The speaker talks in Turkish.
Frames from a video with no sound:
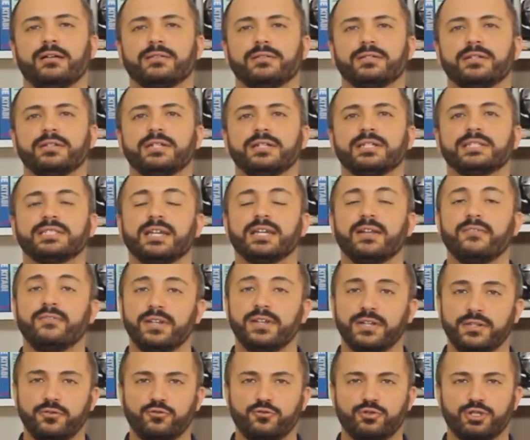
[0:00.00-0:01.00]
Altın
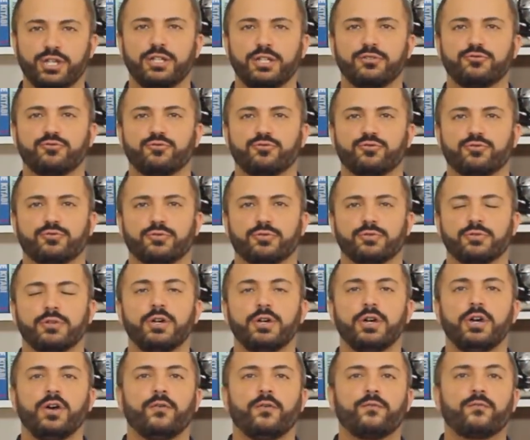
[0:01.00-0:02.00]
rezervlerini güzel tuttu.
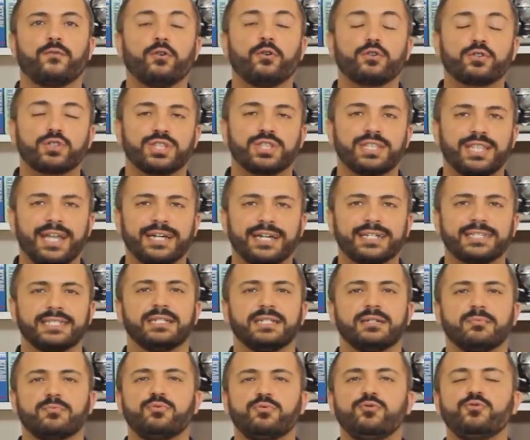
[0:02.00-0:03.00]
Fort Knox
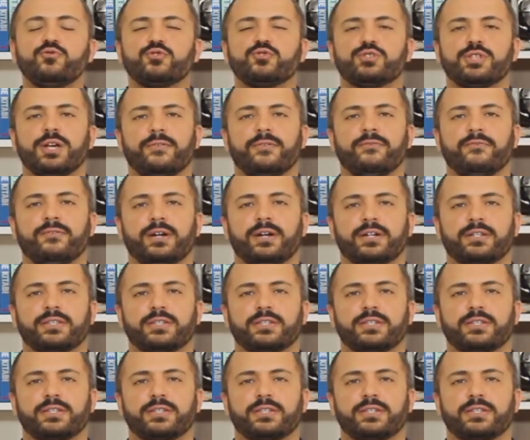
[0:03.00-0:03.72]
bu yüzden var.